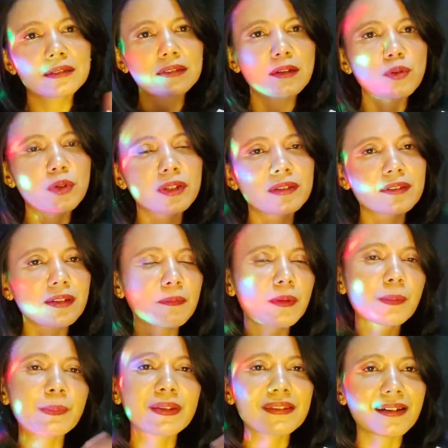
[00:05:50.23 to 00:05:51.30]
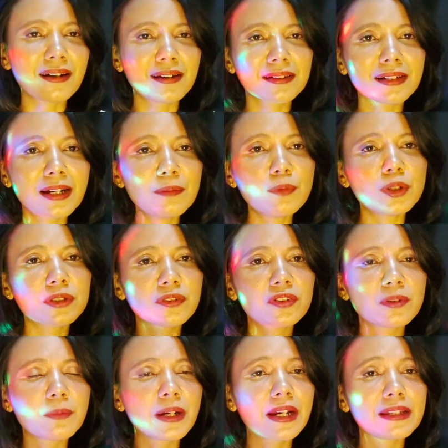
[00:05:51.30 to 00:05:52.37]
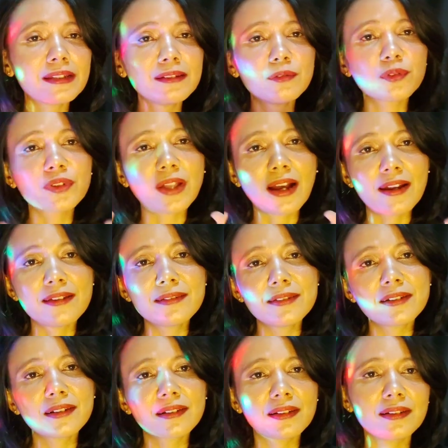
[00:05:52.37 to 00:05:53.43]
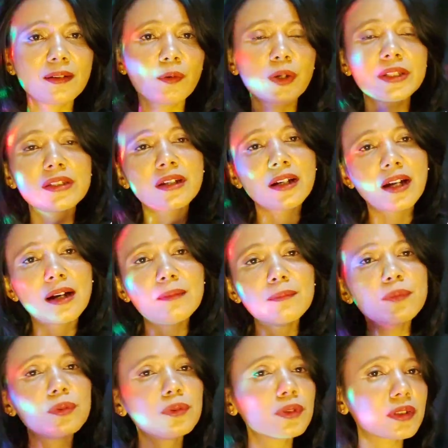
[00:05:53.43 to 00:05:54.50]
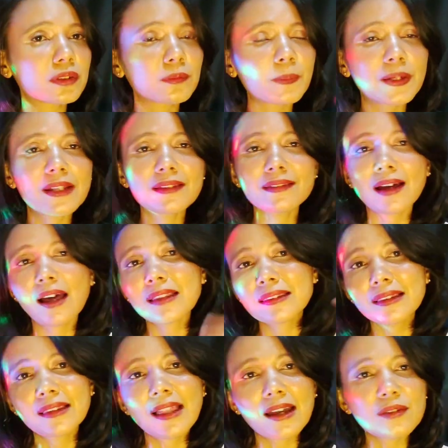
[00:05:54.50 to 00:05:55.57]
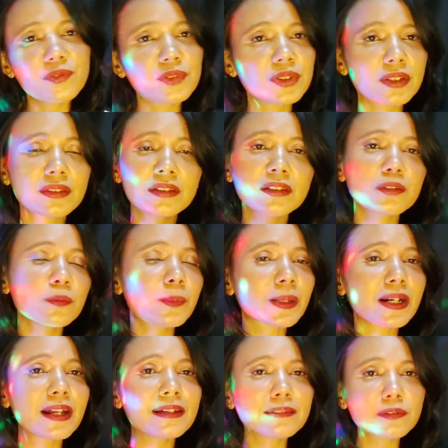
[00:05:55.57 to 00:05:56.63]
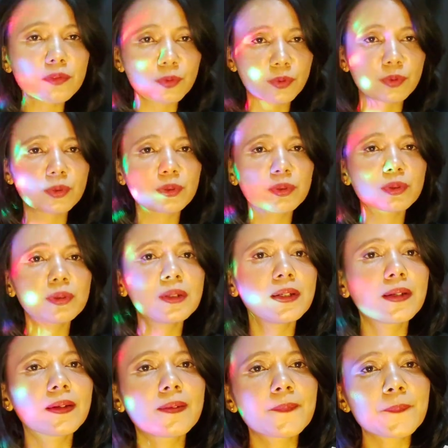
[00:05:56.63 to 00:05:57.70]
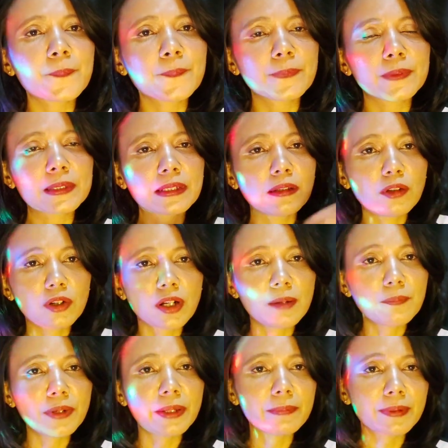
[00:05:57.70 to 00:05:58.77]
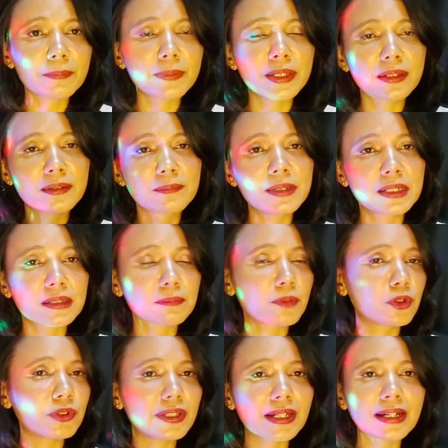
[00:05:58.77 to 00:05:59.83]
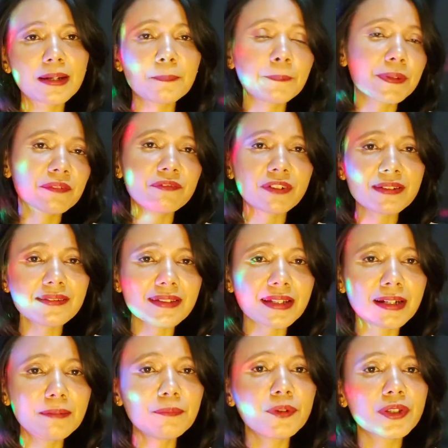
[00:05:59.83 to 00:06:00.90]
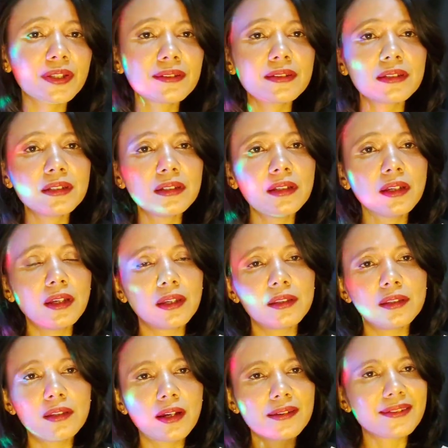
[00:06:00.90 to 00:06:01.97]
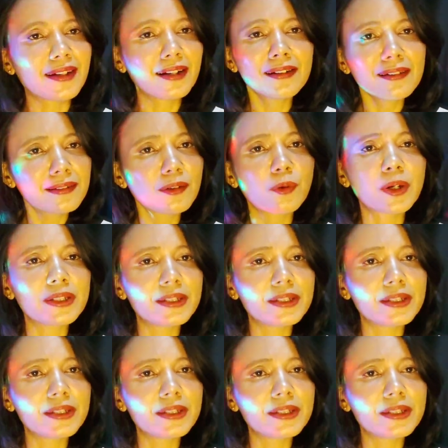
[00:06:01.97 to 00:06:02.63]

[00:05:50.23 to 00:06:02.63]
ketahuan sama pasangan kamu atau sebagainya, ya usahain jangan ada wajah kamu gitu pada saat live chat itu berlangsung. Kalau kamu emang benar-benar mau jaga privasi kamu ya, jadi ya jangan ada